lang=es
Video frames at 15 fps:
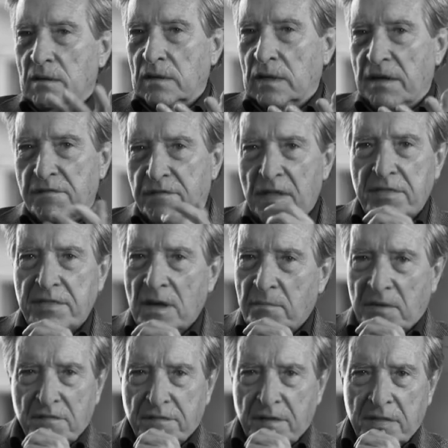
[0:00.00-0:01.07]
la infancia,
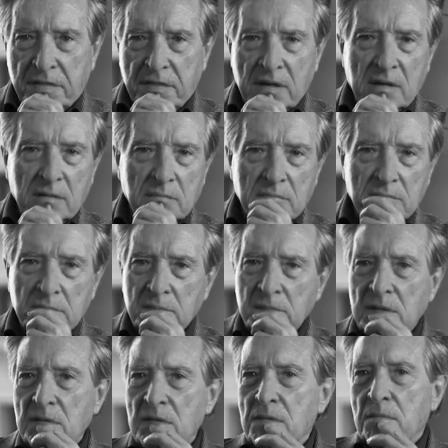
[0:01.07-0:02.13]
mi infancia,
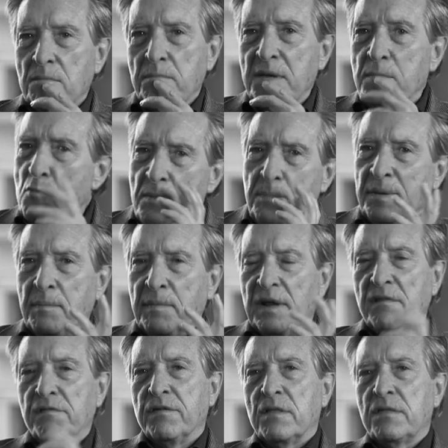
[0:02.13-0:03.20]
mi muy primera
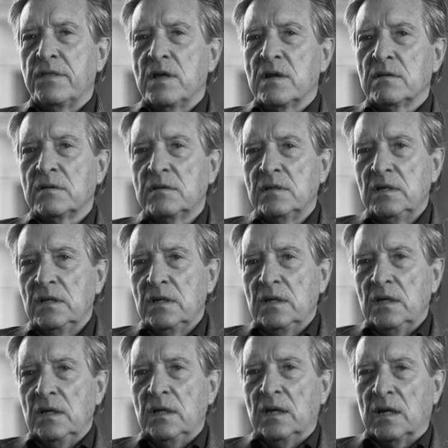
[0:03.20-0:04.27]
infancia
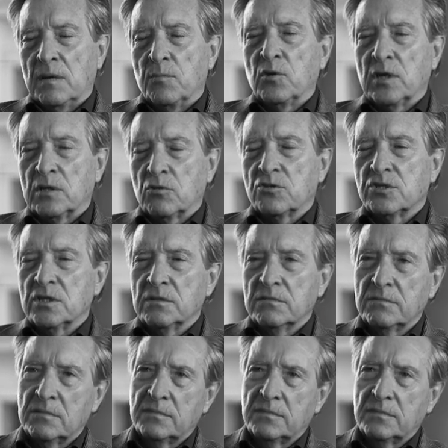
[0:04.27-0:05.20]
y el campo de Atocha.